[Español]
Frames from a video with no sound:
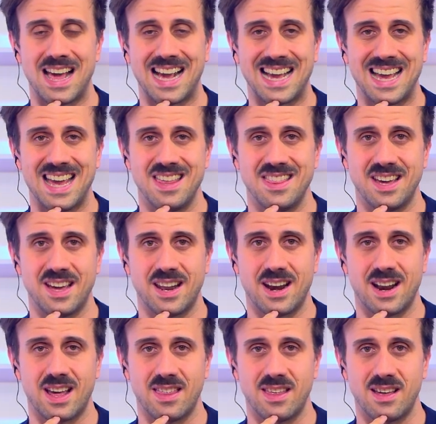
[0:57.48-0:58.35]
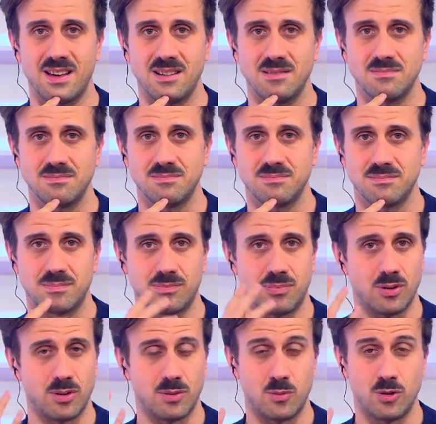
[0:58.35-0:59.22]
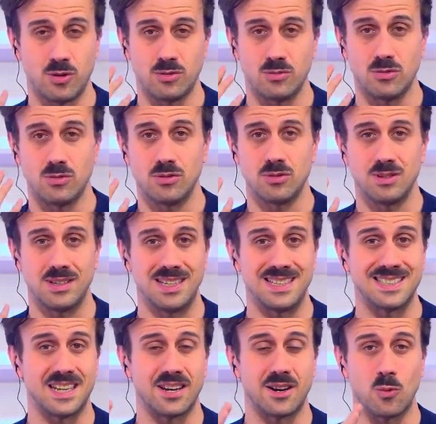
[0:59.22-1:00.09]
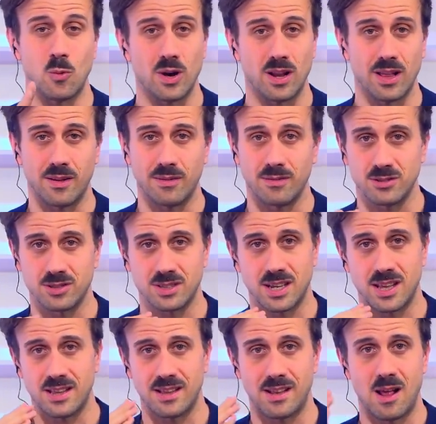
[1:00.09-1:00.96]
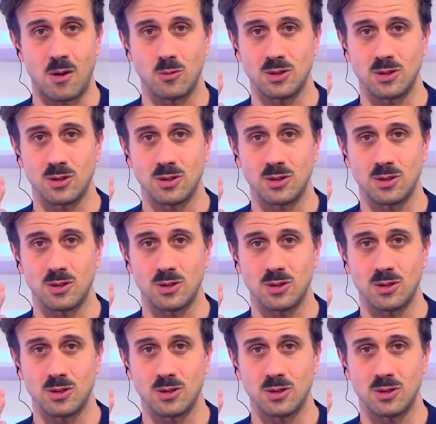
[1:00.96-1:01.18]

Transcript: las calles de Granada, pues bueno, ni se recuerda. O sea, las